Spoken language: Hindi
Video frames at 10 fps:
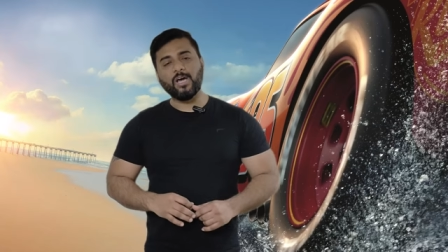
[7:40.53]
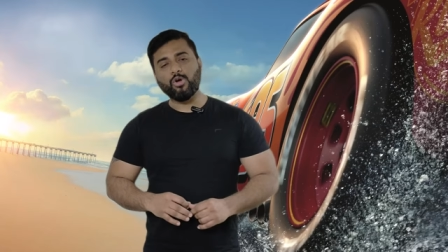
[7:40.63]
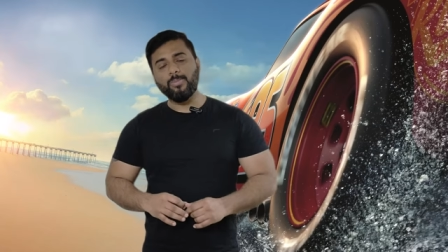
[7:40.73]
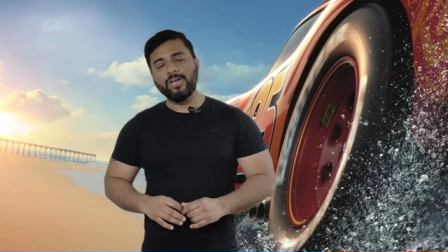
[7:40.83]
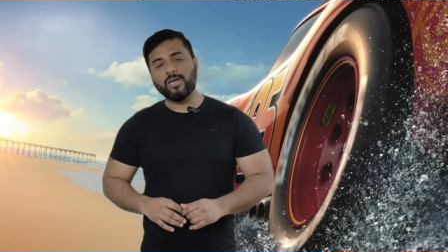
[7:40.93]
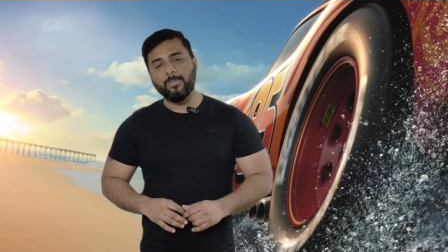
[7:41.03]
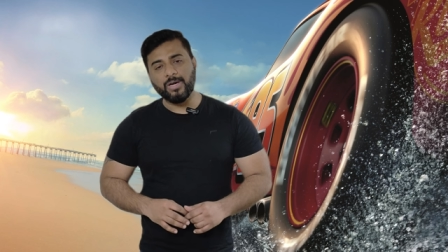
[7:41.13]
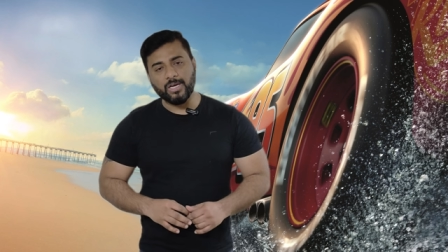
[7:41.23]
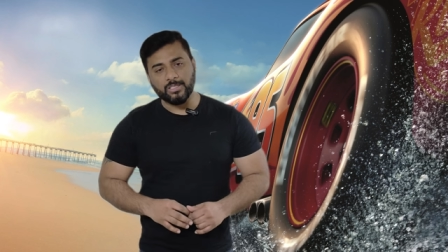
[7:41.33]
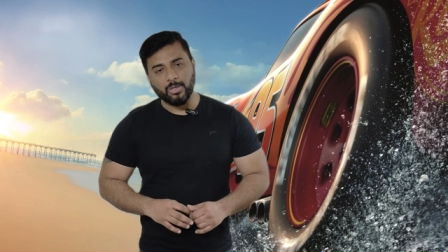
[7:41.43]
इस कार को मैं
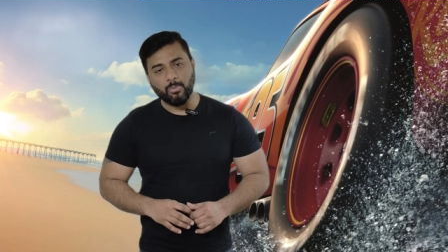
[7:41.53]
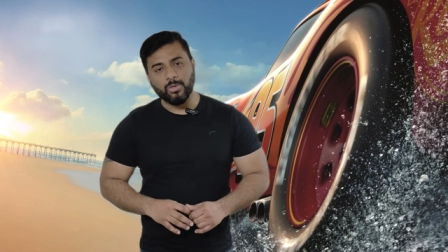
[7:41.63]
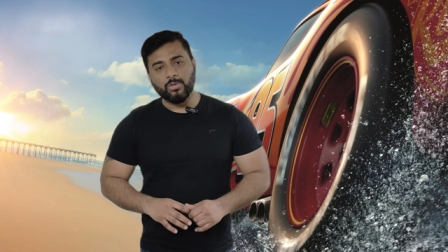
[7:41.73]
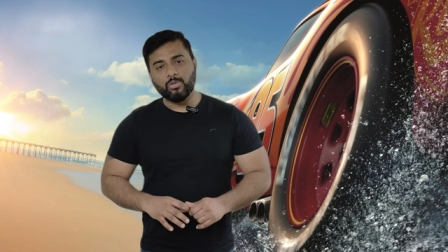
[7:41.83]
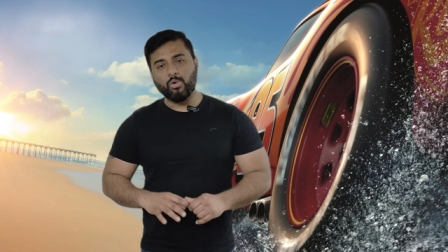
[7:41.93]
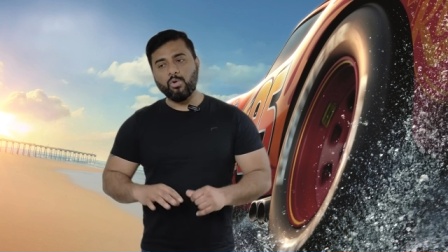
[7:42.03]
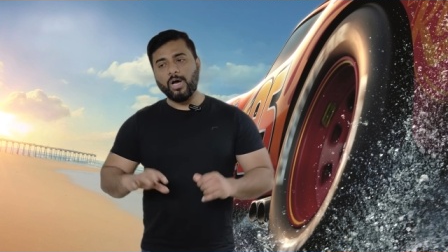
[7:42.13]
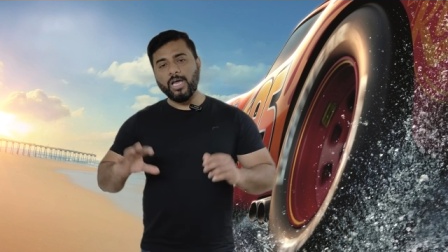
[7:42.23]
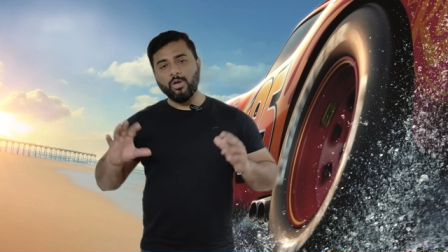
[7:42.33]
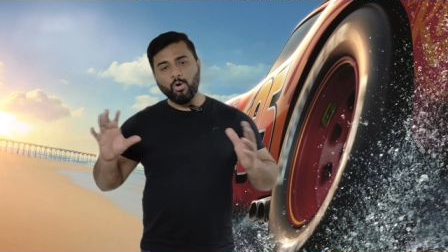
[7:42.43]
रिकमेंड करता हूँ
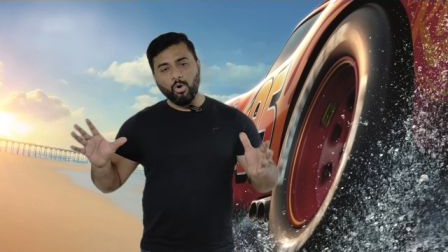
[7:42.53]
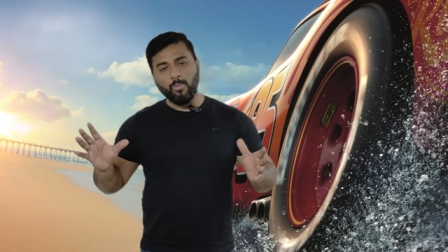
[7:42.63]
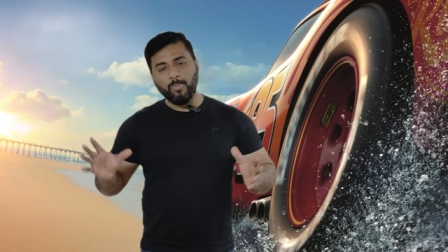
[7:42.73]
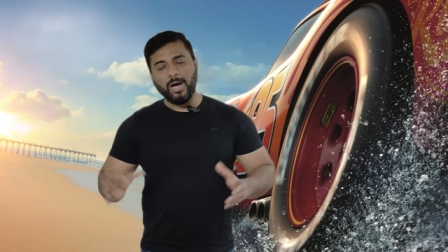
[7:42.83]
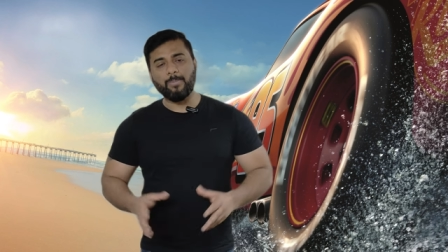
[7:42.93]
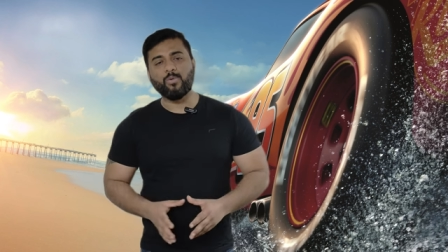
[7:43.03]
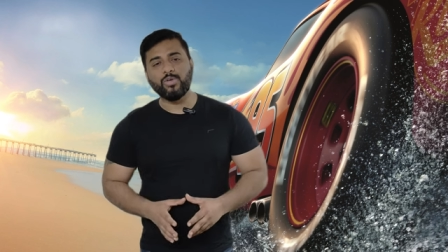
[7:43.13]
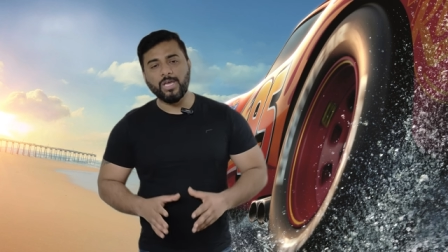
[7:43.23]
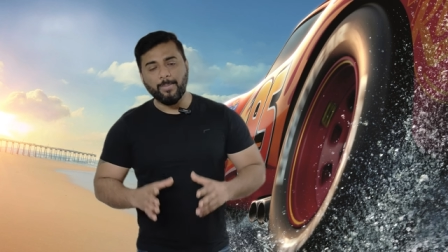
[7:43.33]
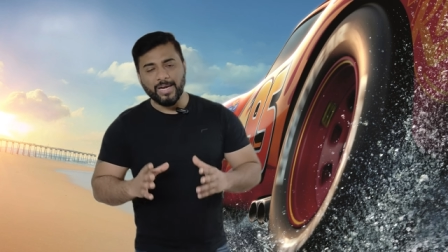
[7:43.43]
तो आई होप
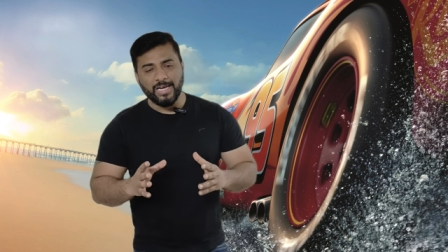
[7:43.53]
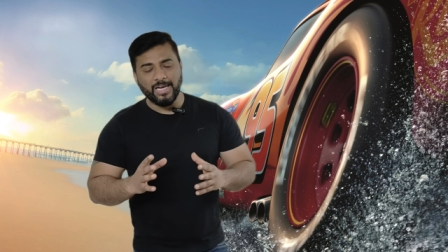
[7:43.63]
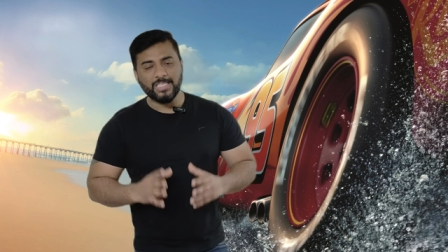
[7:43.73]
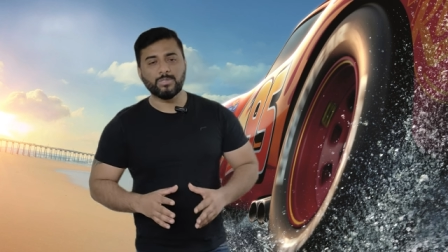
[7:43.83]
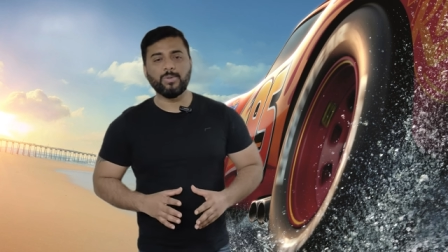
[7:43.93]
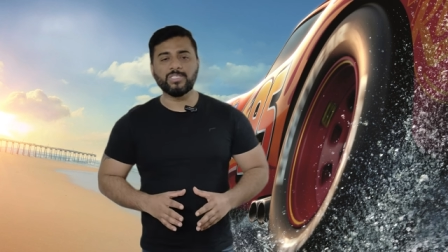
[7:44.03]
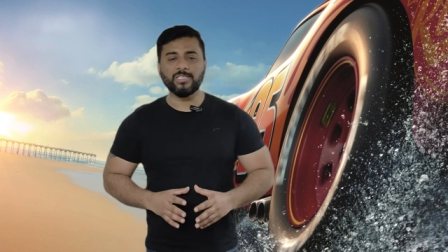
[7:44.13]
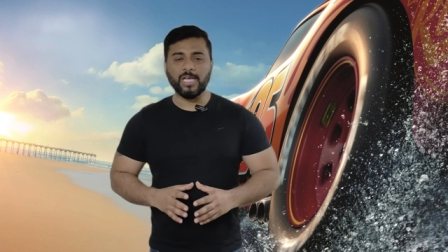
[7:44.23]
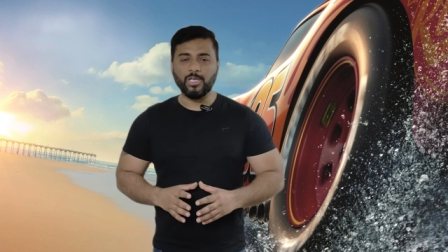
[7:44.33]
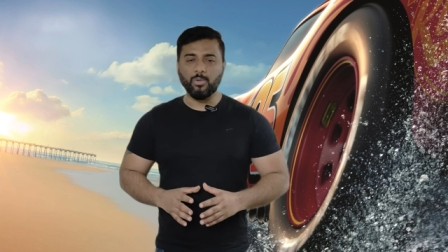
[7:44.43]
आपको ये हमारी लिस्ट
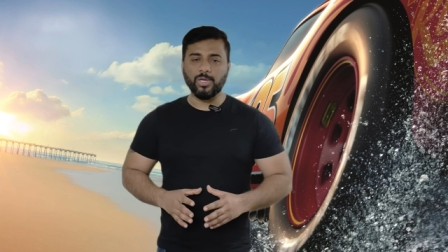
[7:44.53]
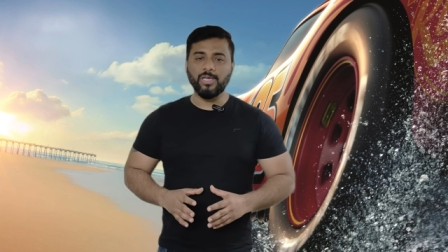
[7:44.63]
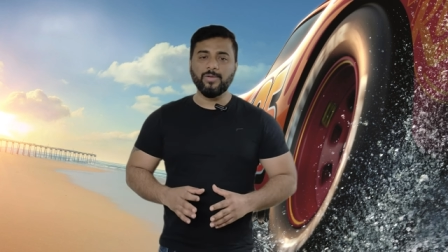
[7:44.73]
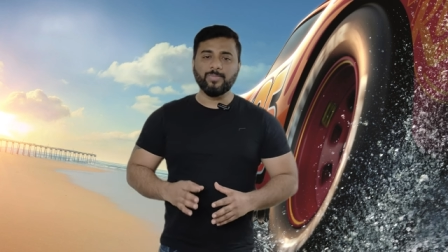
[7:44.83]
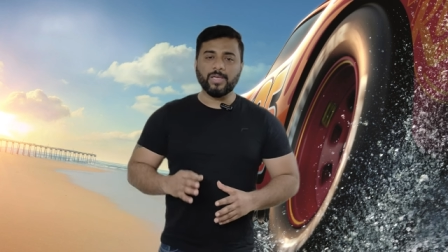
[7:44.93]
पसंद आई होगी